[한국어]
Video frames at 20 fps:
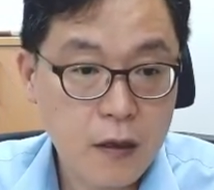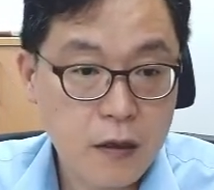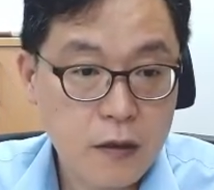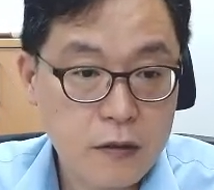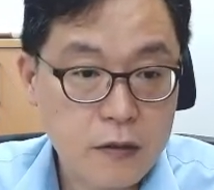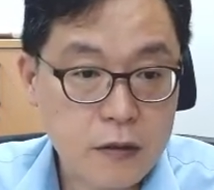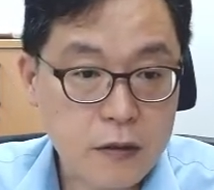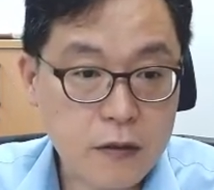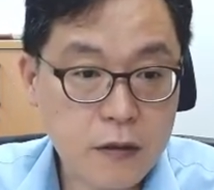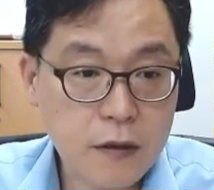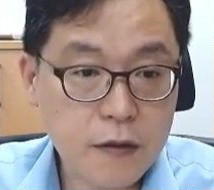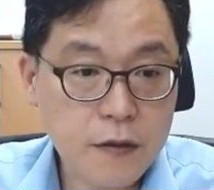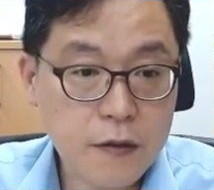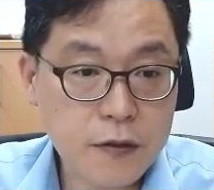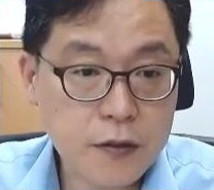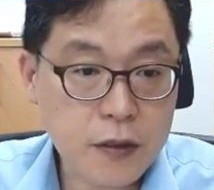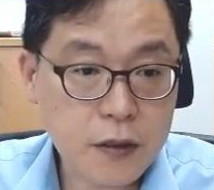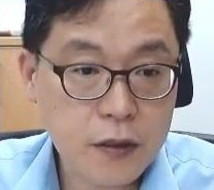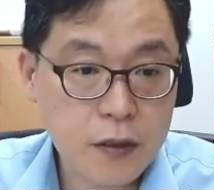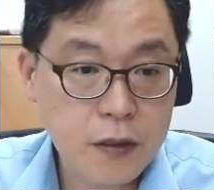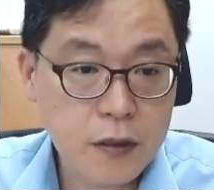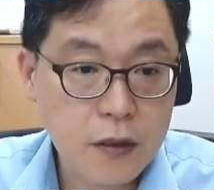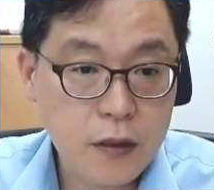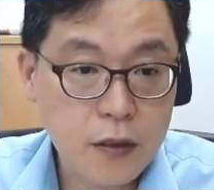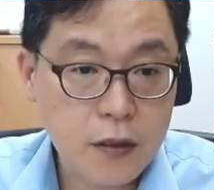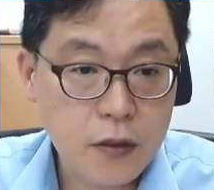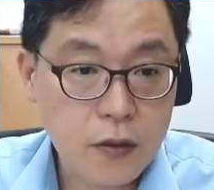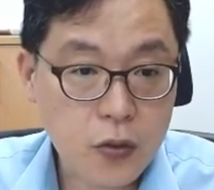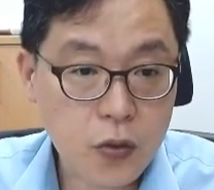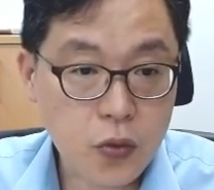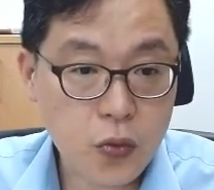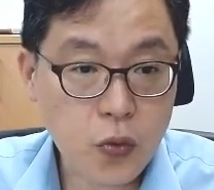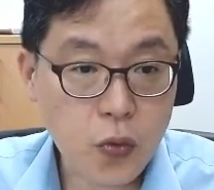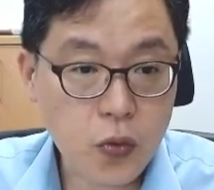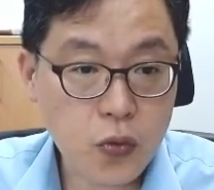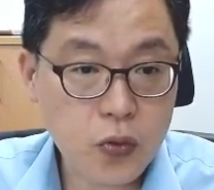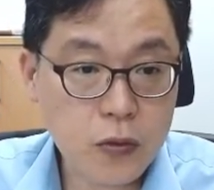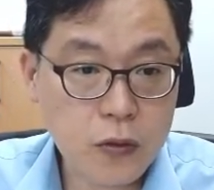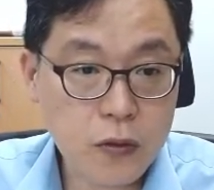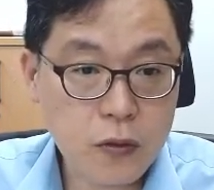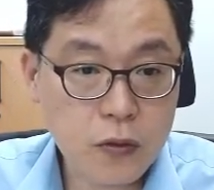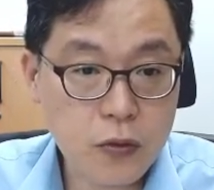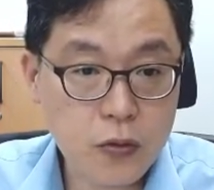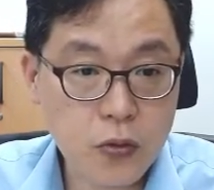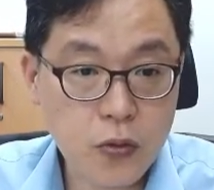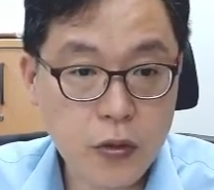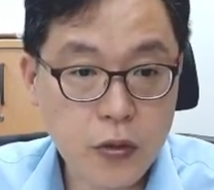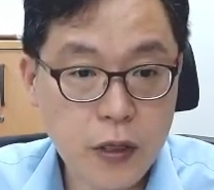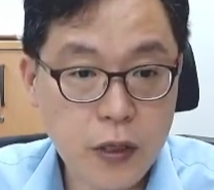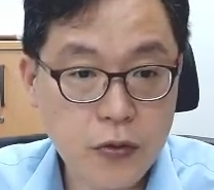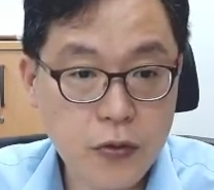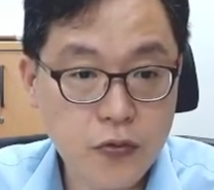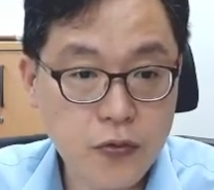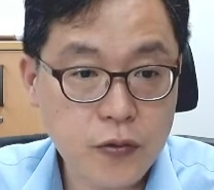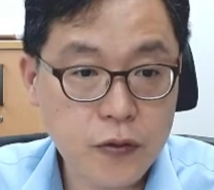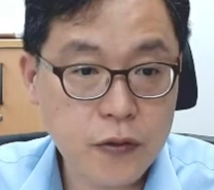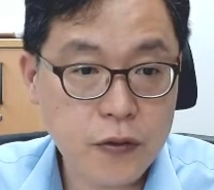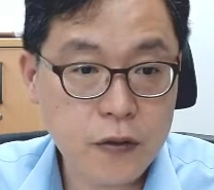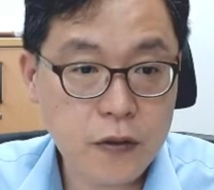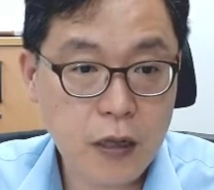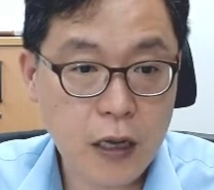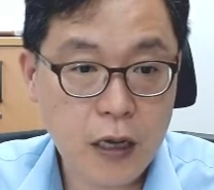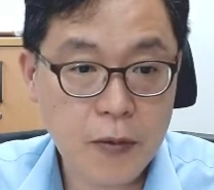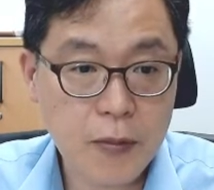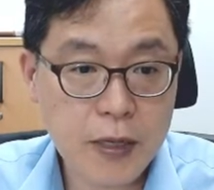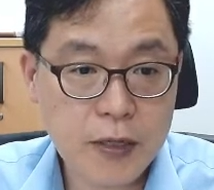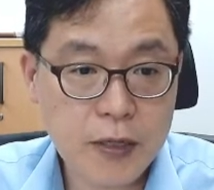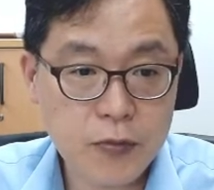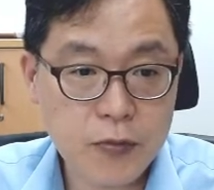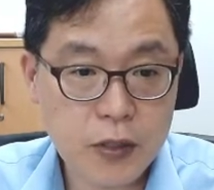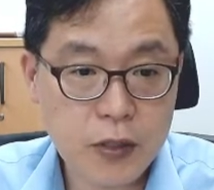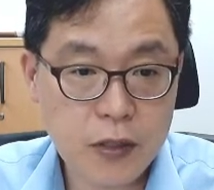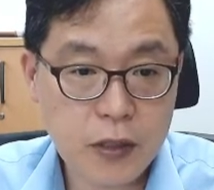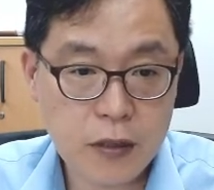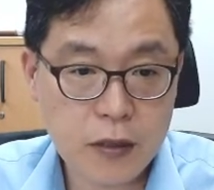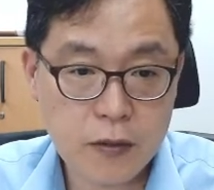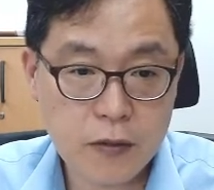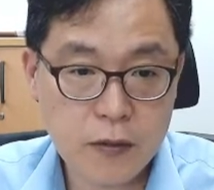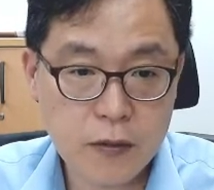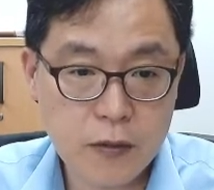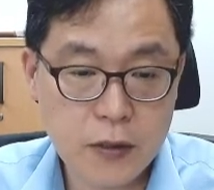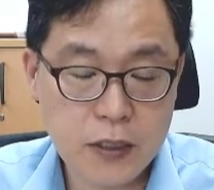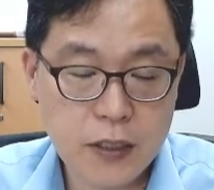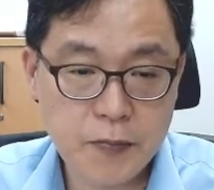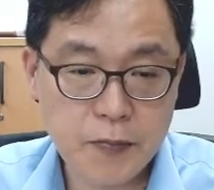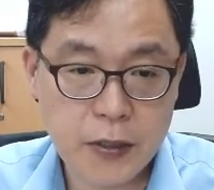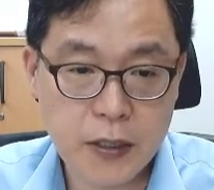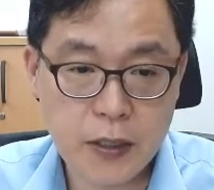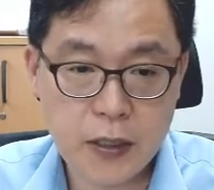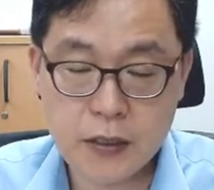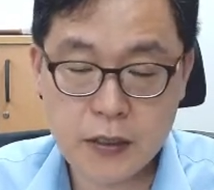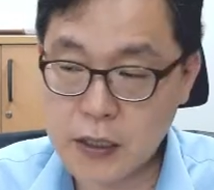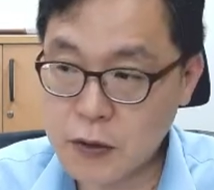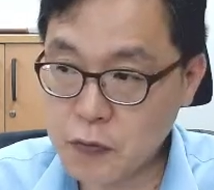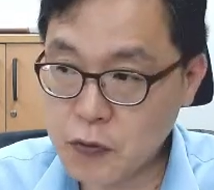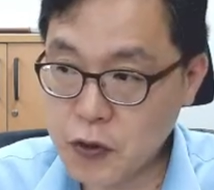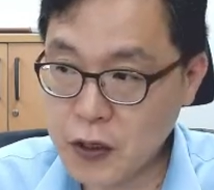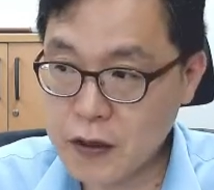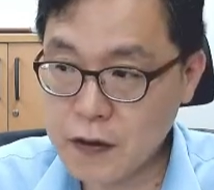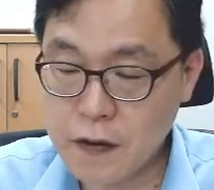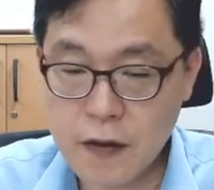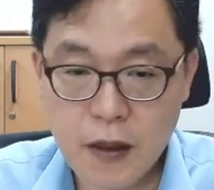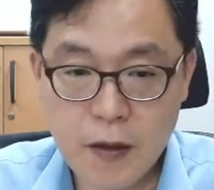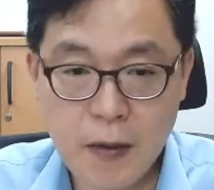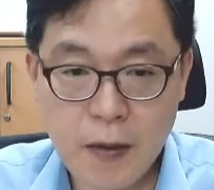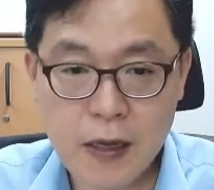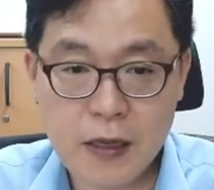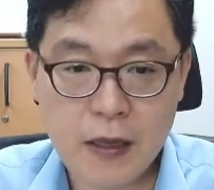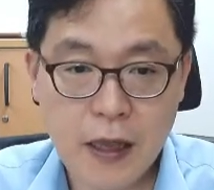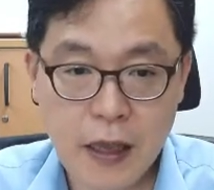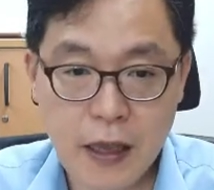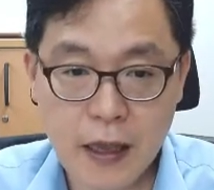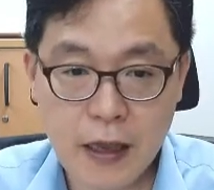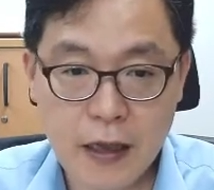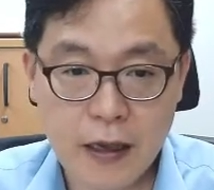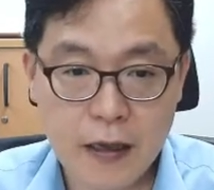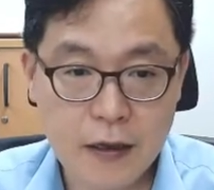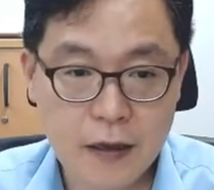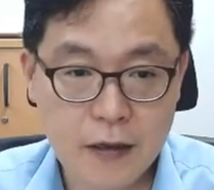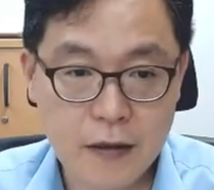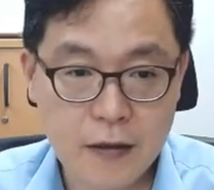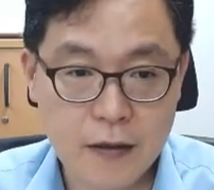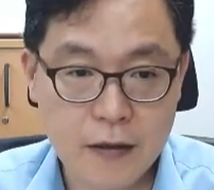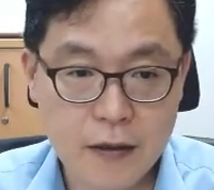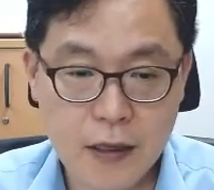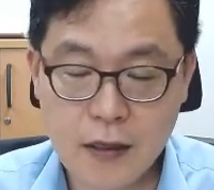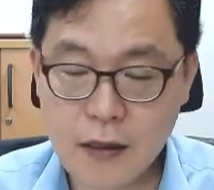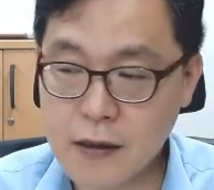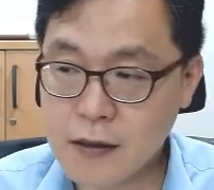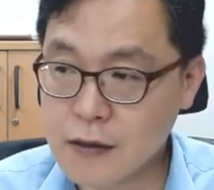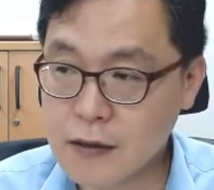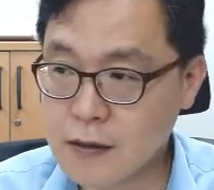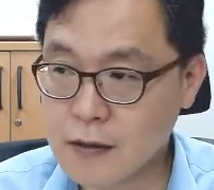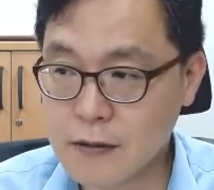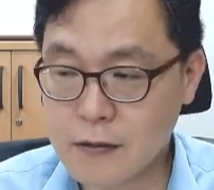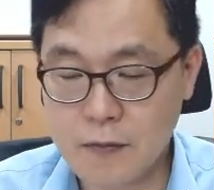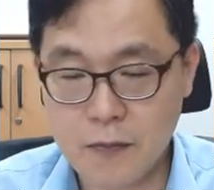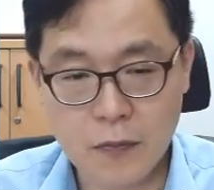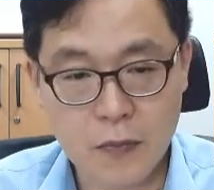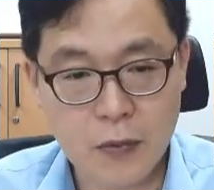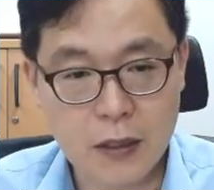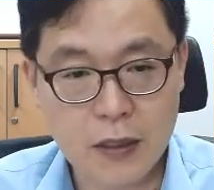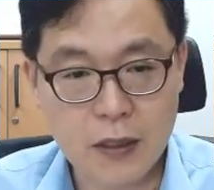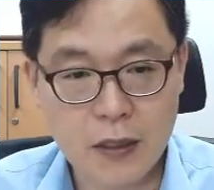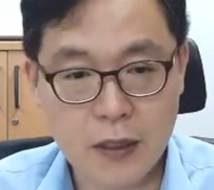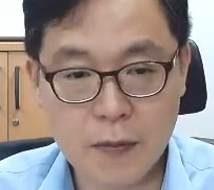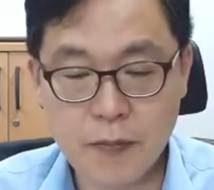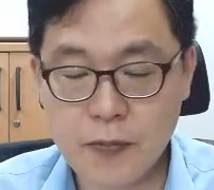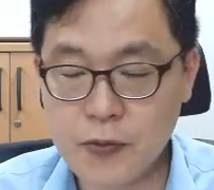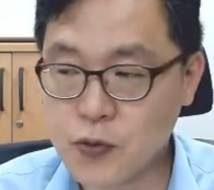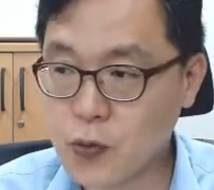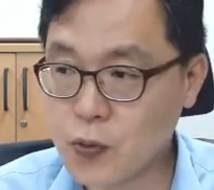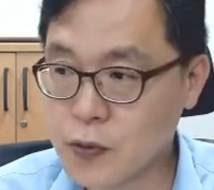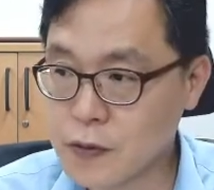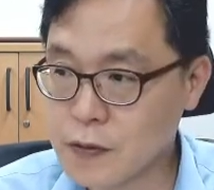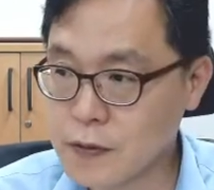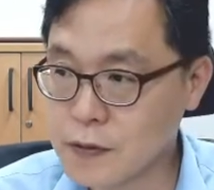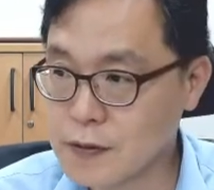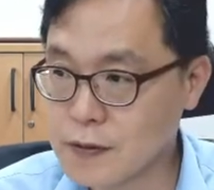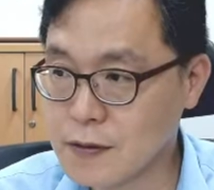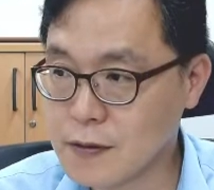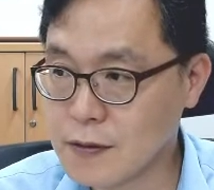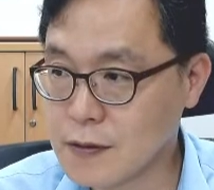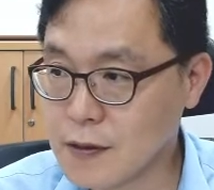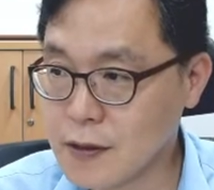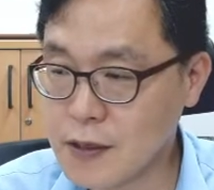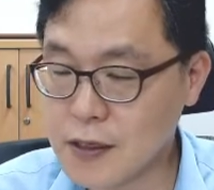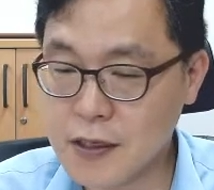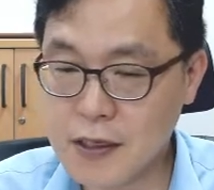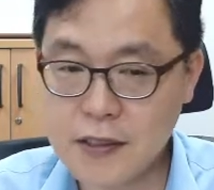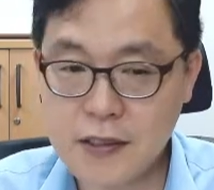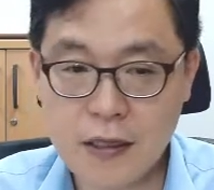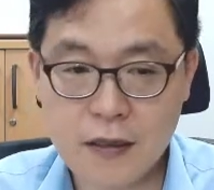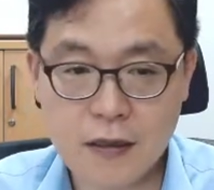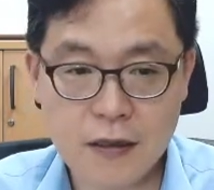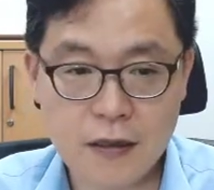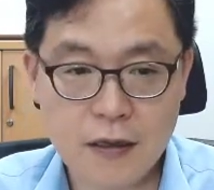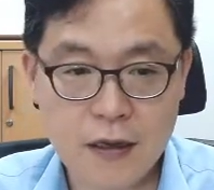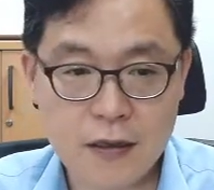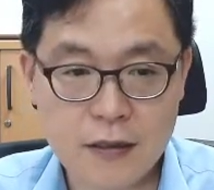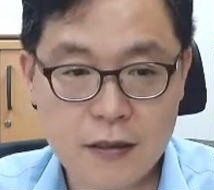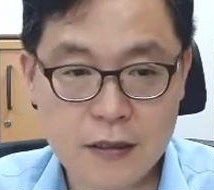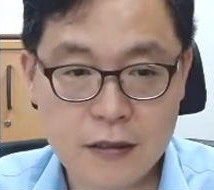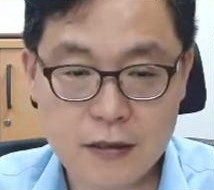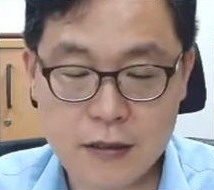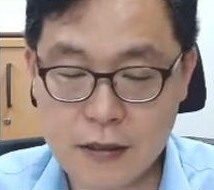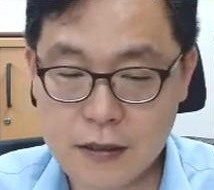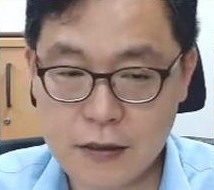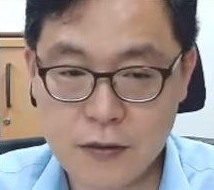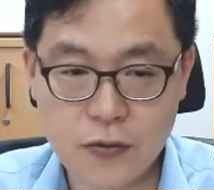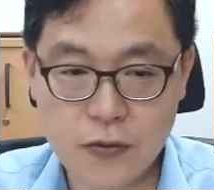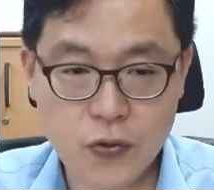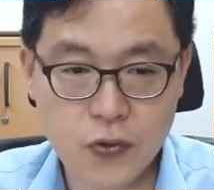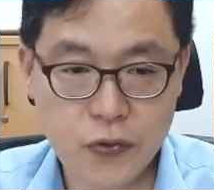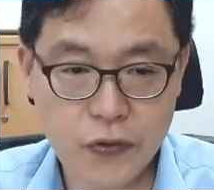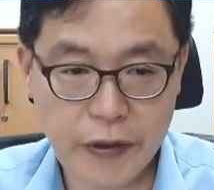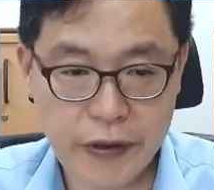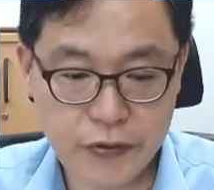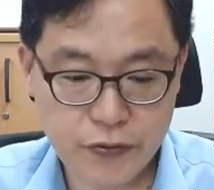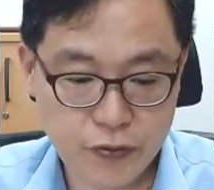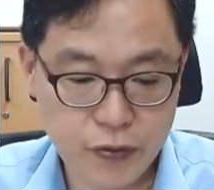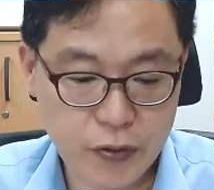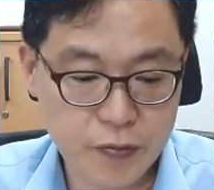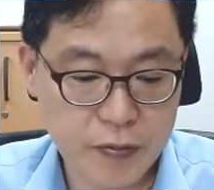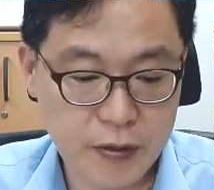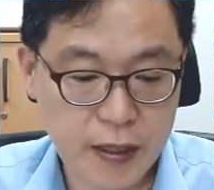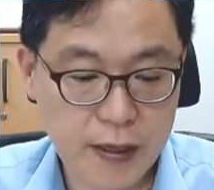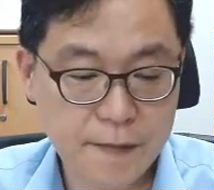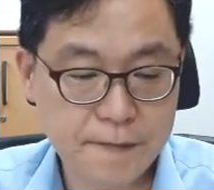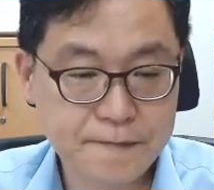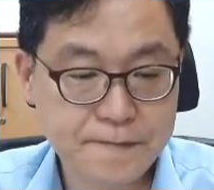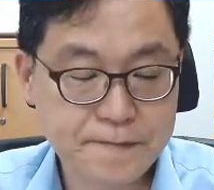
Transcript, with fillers: 자, 그래서 이제 그리고 요거는 이렇게 해주는 거는 아까 말씀드렸다시피 이제 우리가 덧셈할 때 어, 계산 막 if 조건 이렇게 귀찮으니까 그냥 이제 0으로 초기해 준 겁니다.